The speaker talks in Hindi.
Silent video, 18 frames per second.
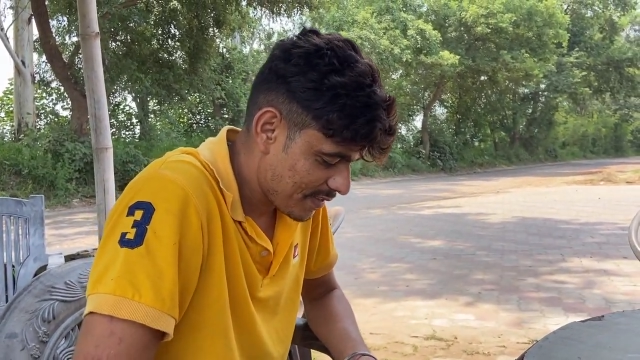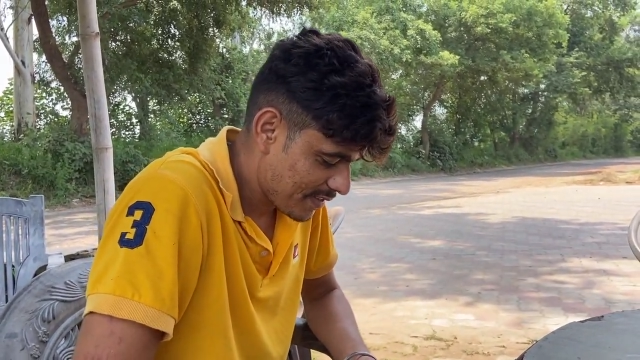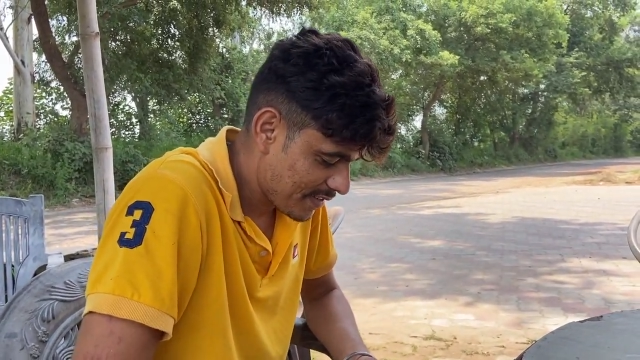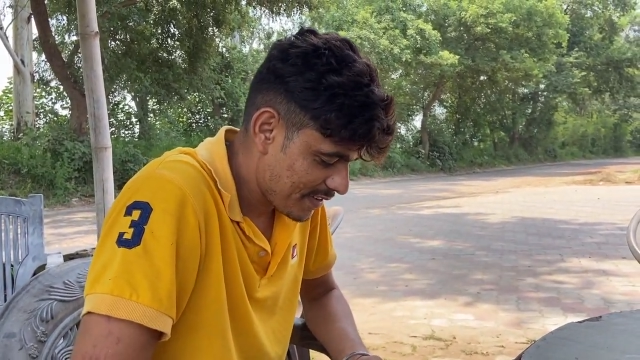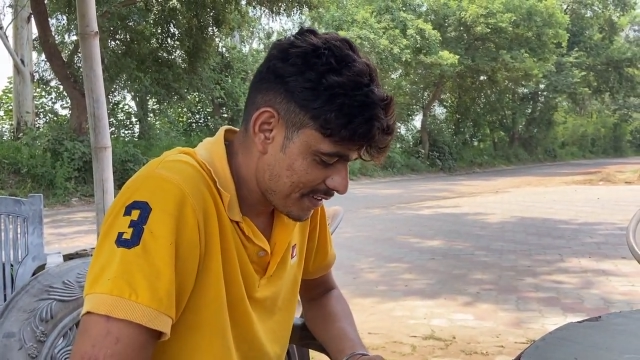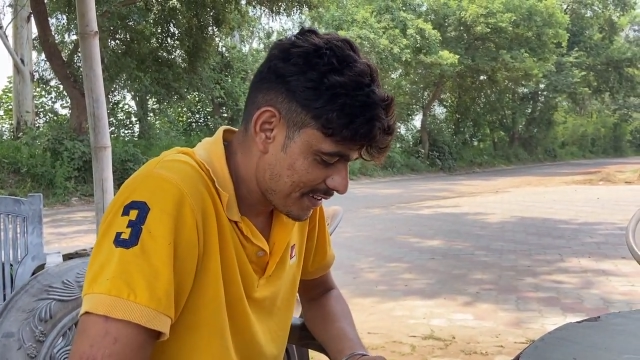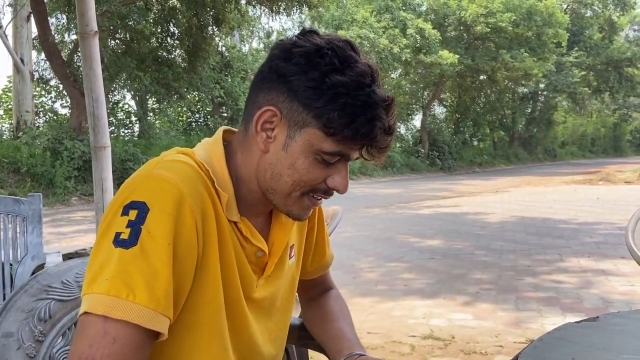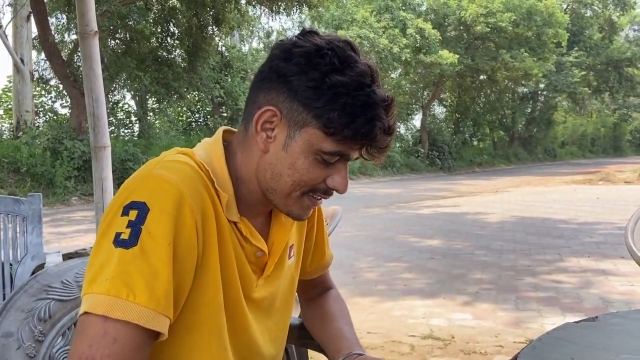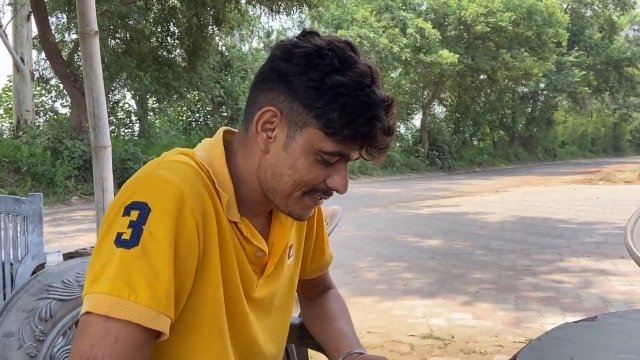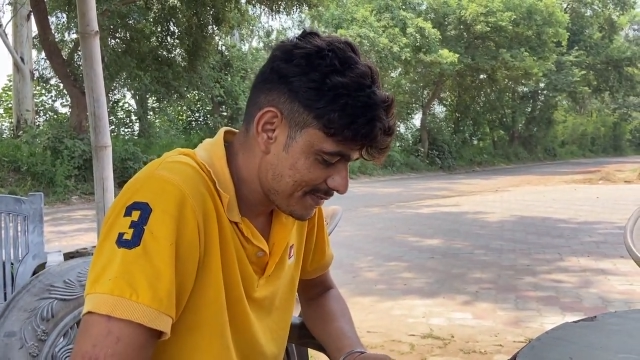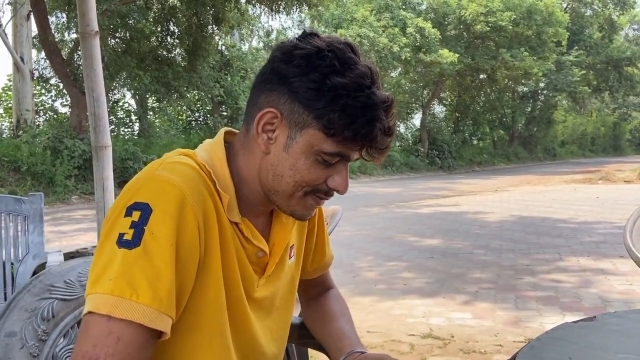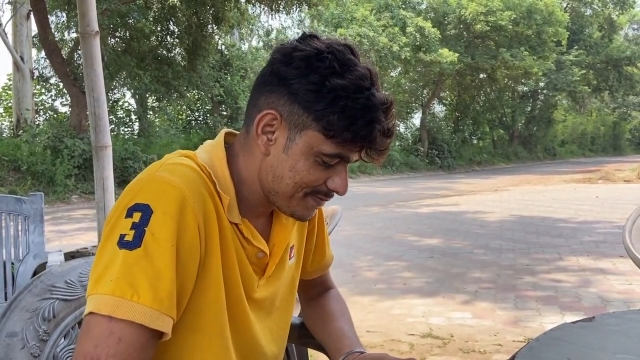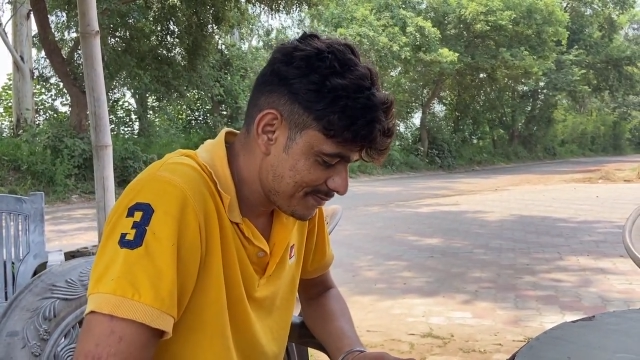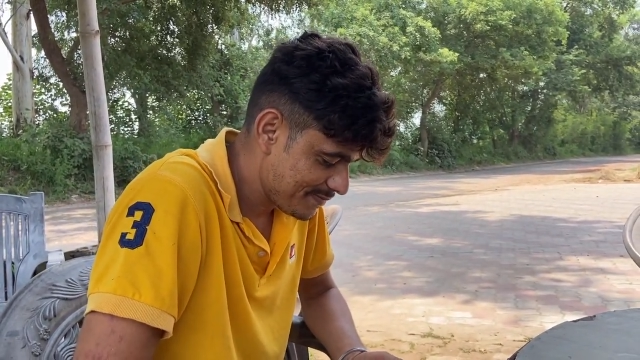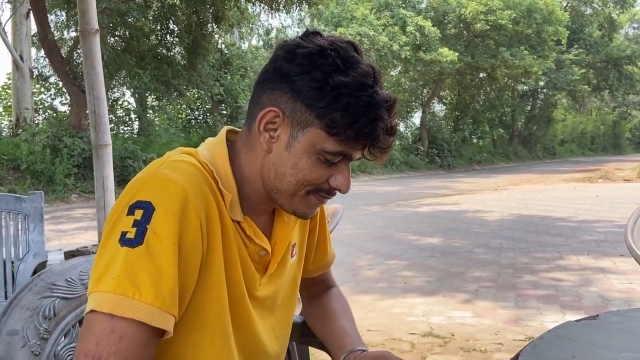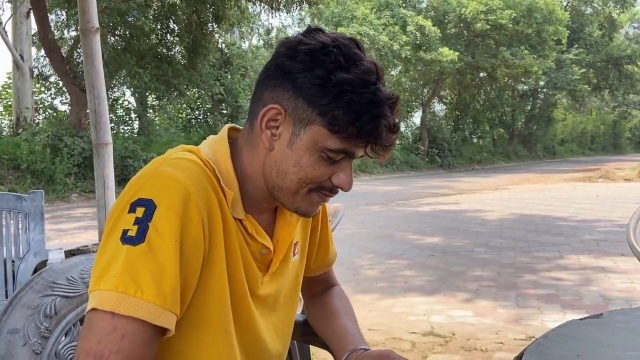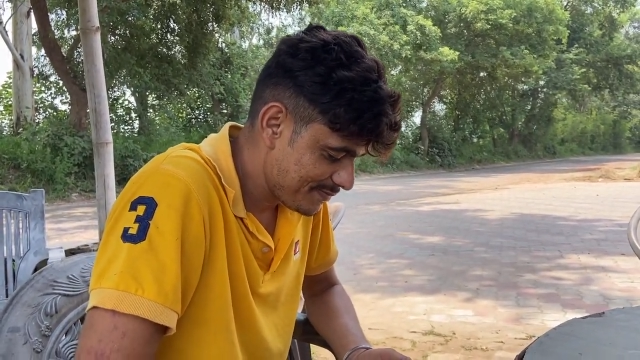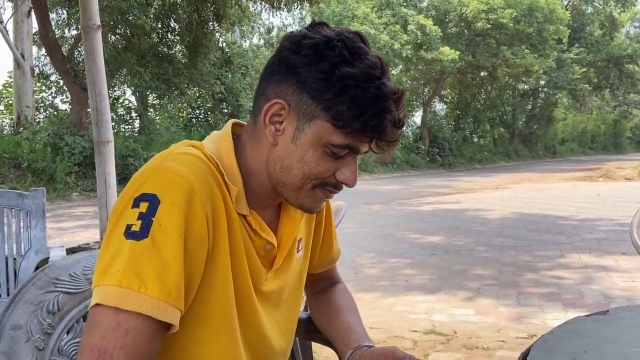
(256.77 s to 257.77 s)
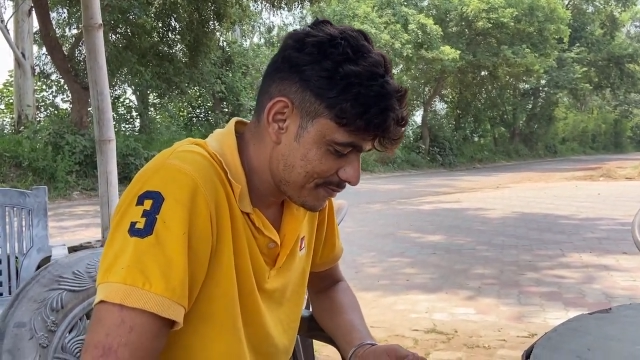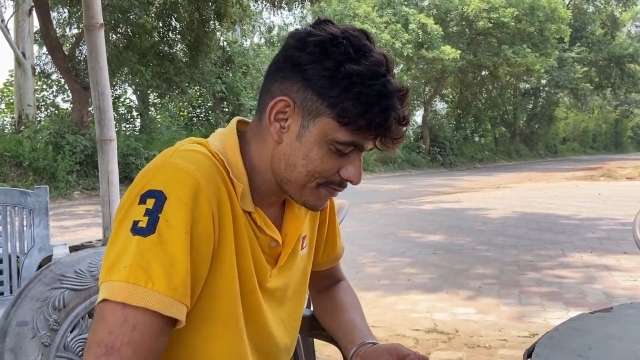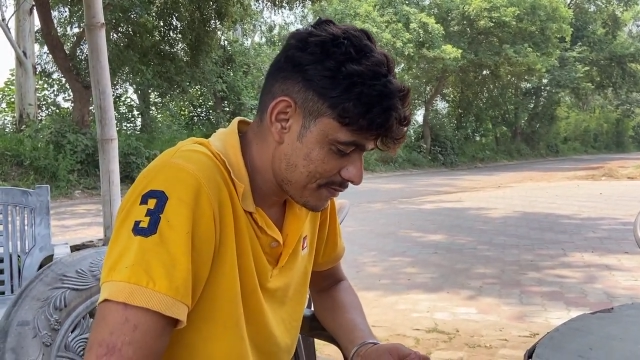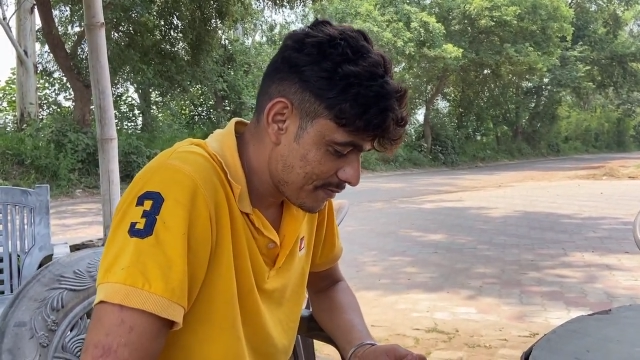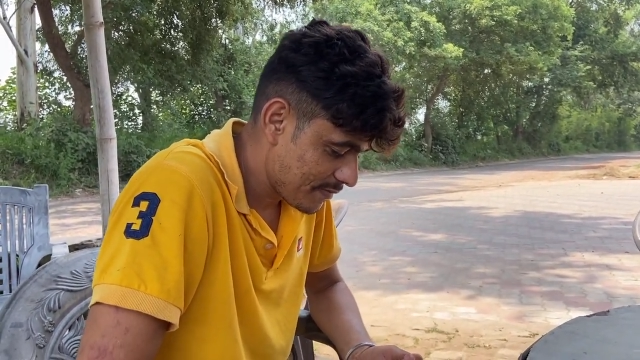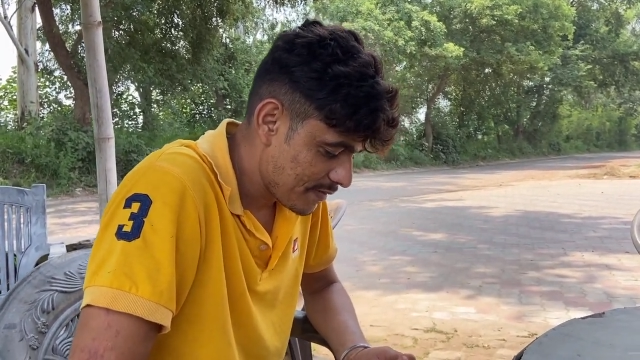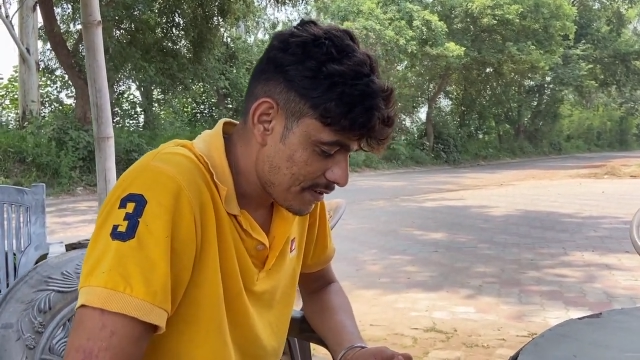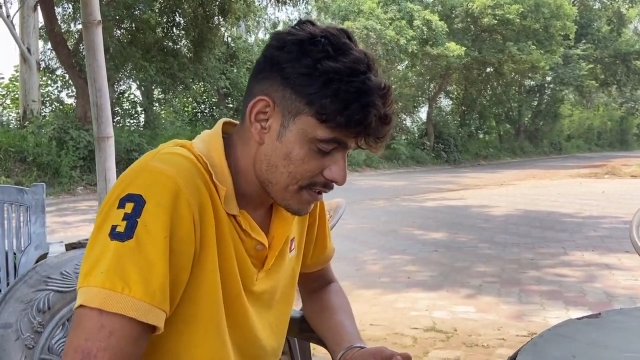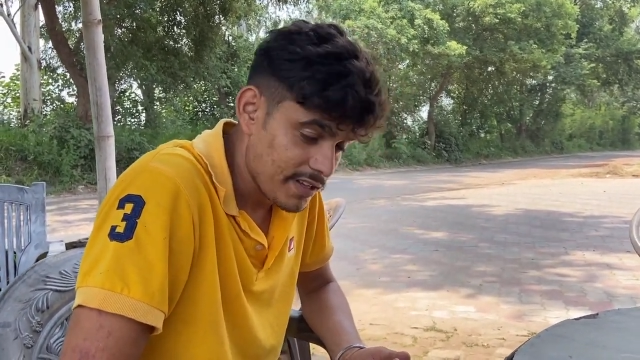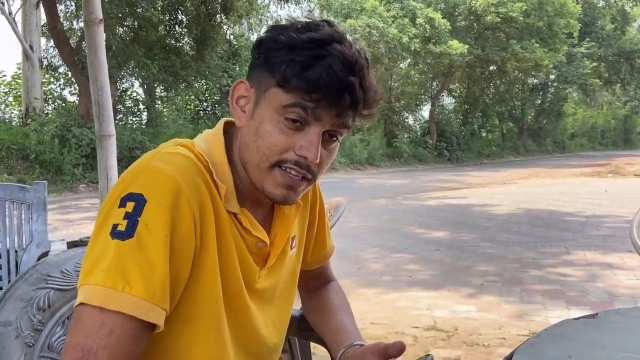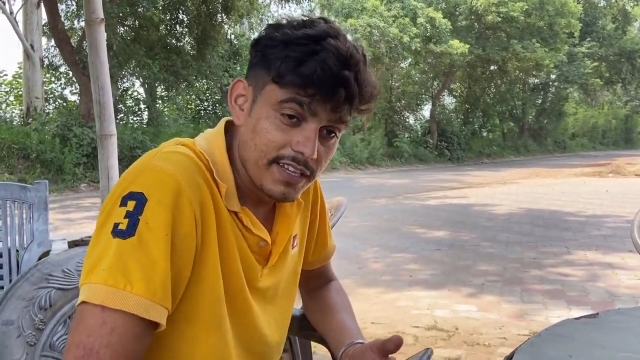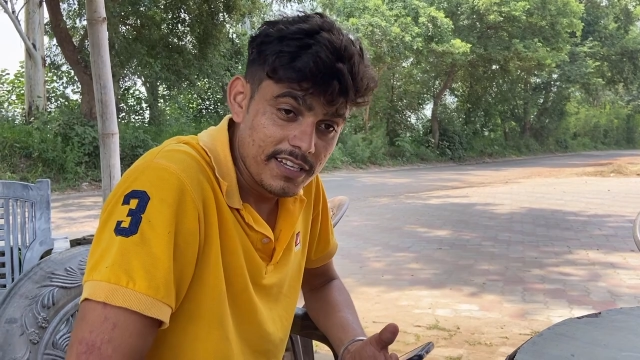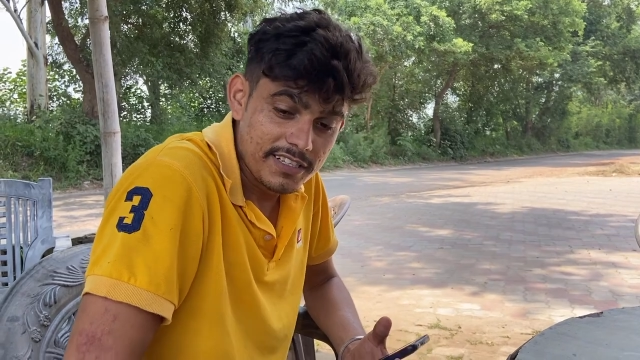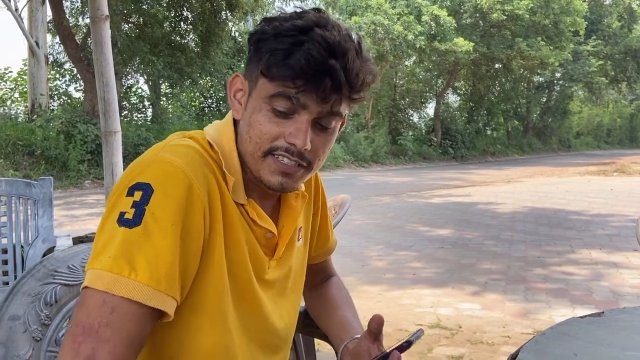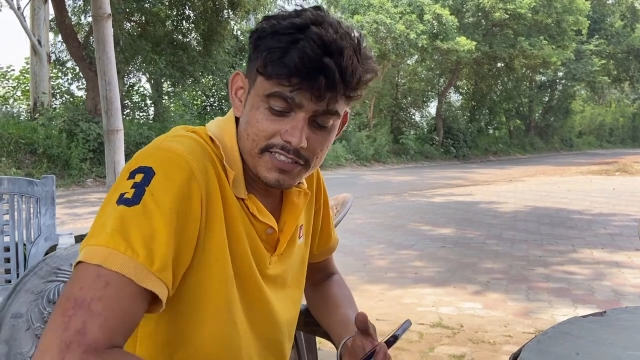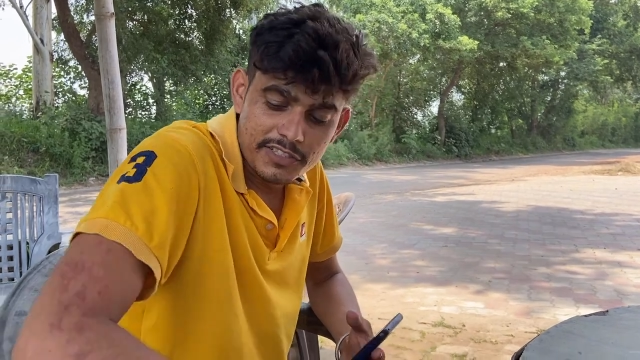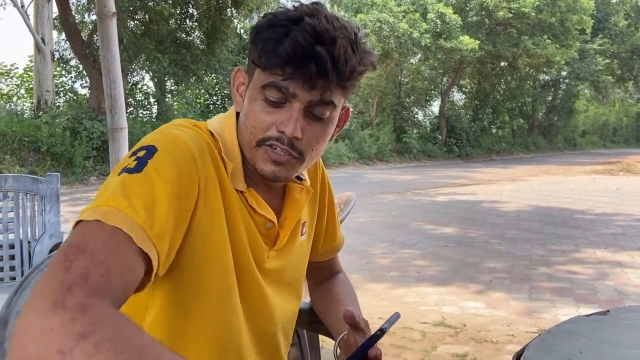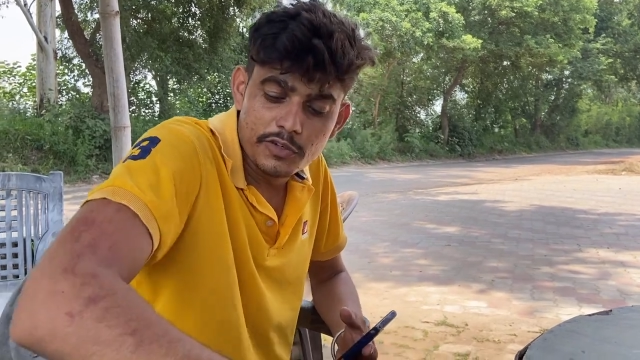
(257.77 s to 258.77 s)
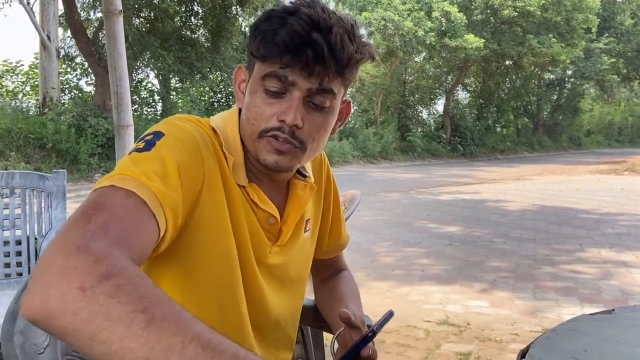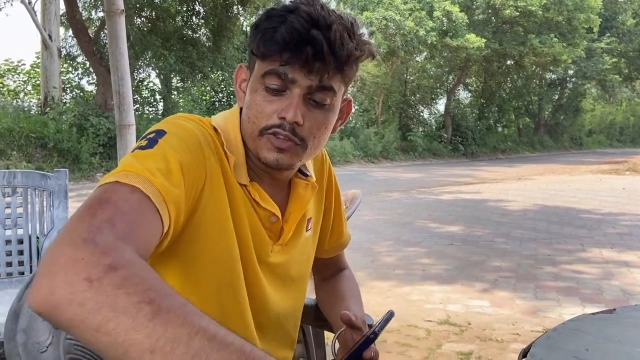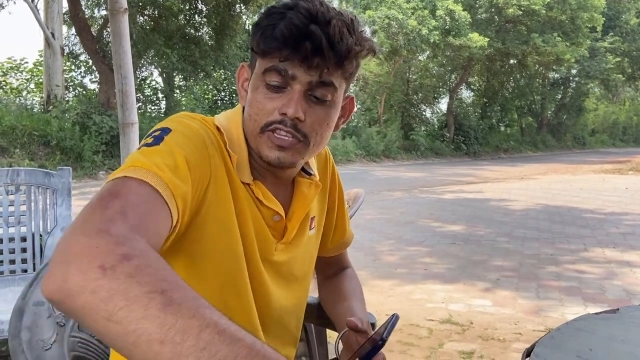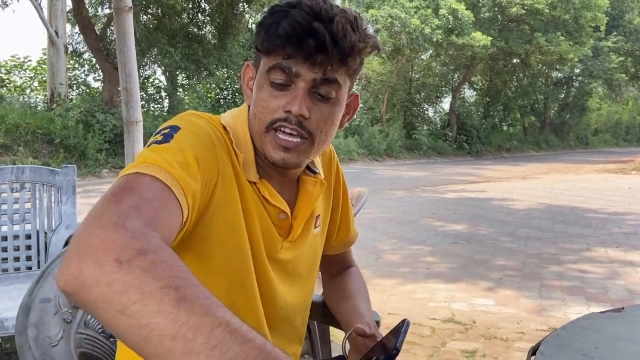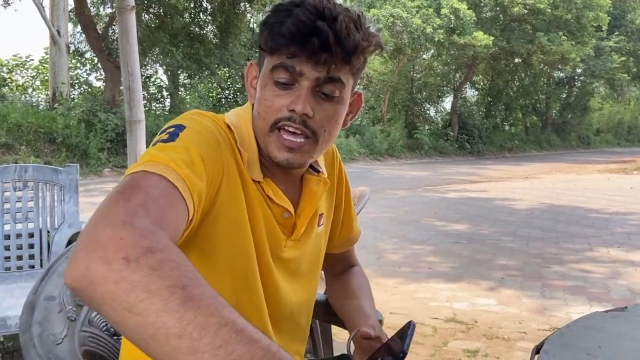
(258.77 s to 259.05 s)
कैसे होता है ये ये होता